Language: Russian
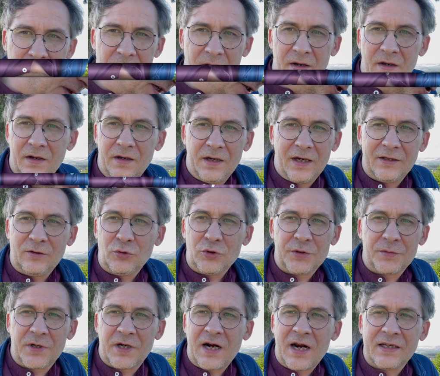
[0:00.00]
Значит, я
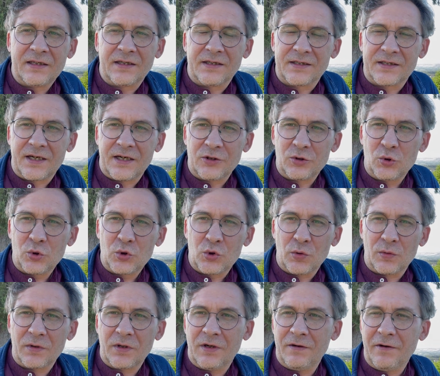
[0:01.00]
тоже кратко скажу,
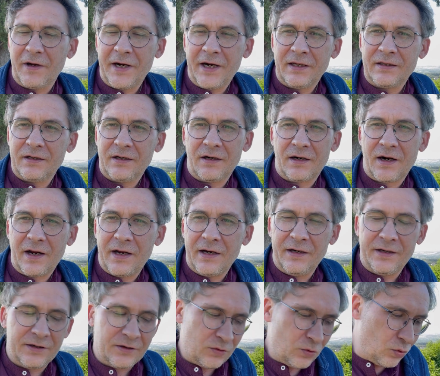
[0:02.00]
что говорят
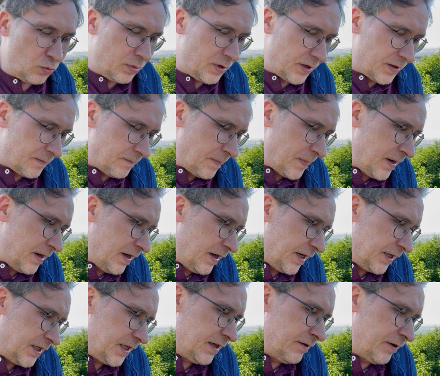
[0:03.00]
Райли и Хубер.
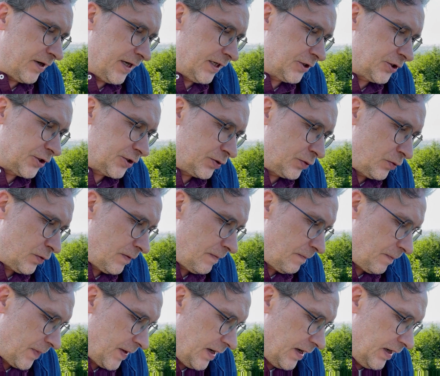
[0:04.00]
Они говорят, что
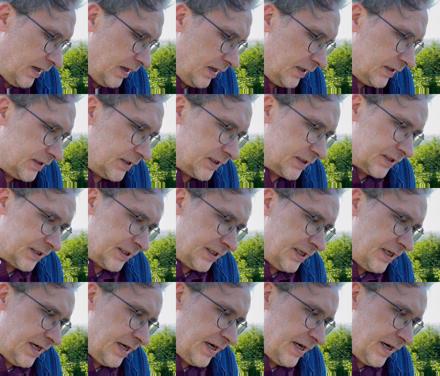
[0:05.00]

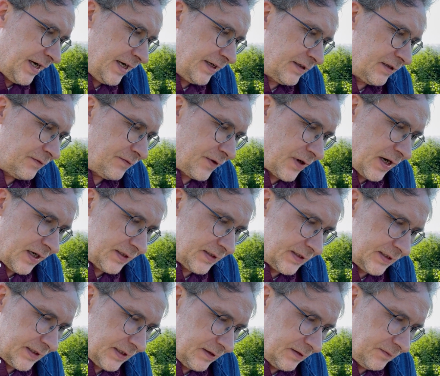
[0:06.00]
Сицилия – это
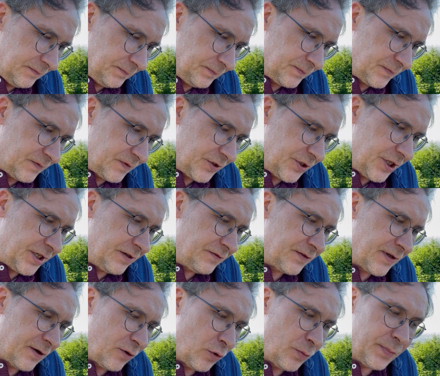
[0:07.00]
Франция в течение
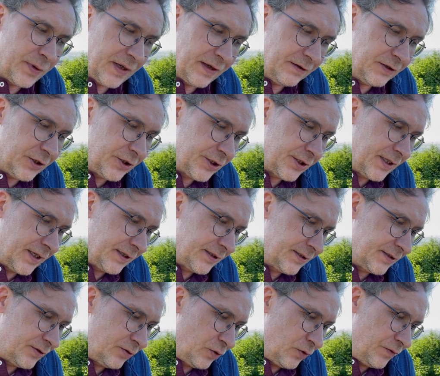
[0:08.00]
второй половины
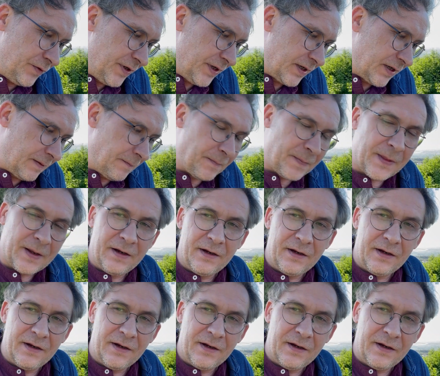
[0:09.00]
16 века.